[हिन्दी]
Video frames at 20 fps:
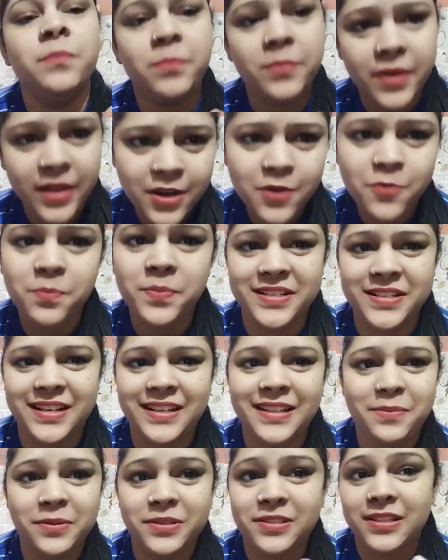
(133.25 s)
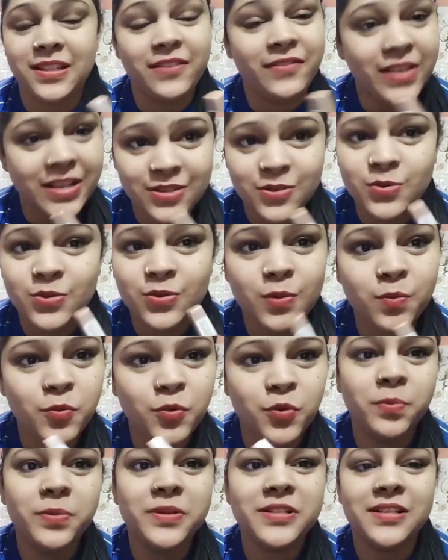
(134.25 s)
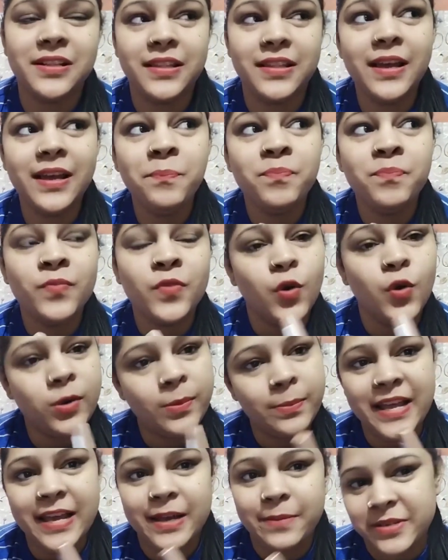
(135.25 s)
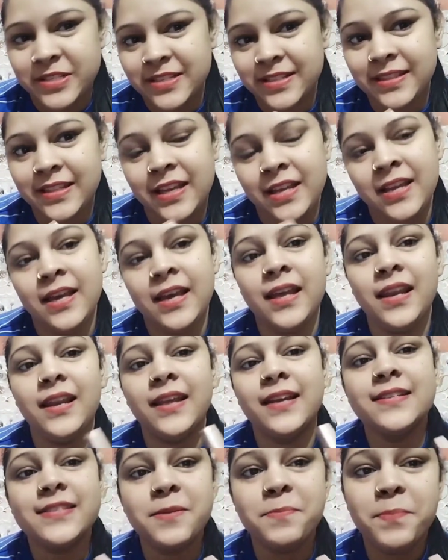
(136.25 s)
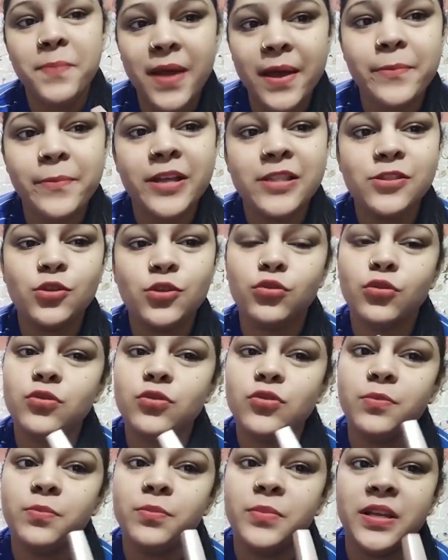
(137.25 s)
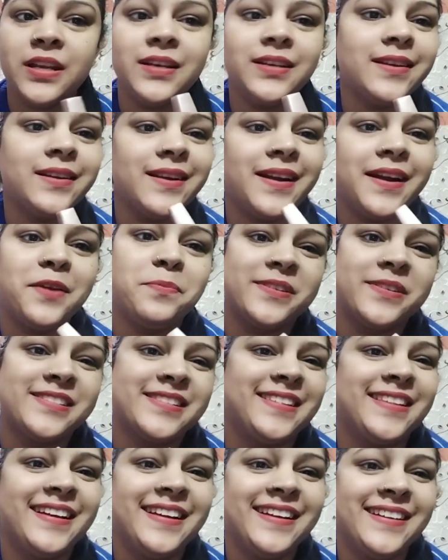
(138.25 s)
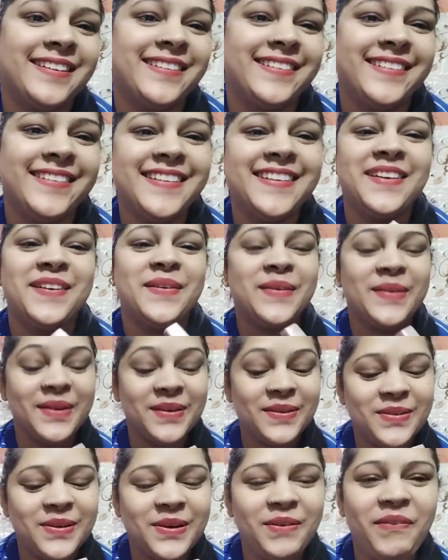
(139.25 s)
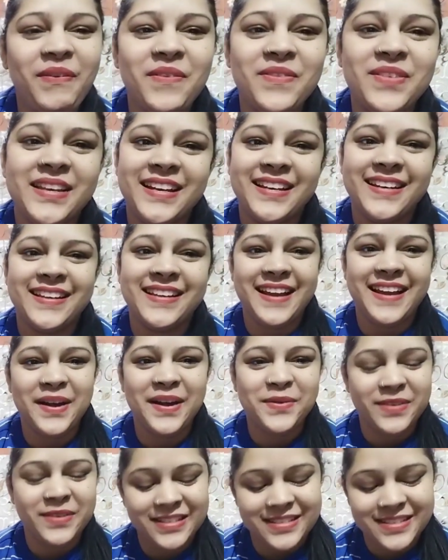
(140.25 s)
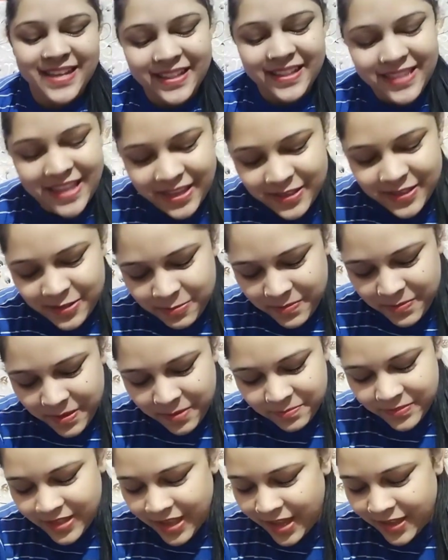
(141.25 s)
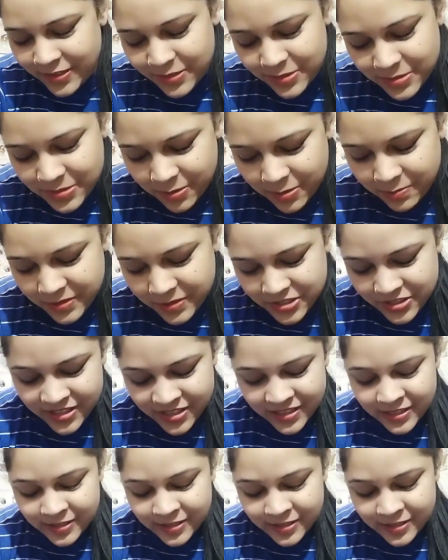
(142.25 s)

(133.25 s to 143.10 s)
मेरे ऊपर ज़्यादा पसंद है वैसे उनको ब्लू पसंद है और ब्लैक पसंद है लेकिन जब मैं पहनती हूँ तो उनको मेरे लिए रेड पसंद है और इन्होंने भी मेरे लिए रेड भेजा है थैंक यू मैम थैंक यू सो मच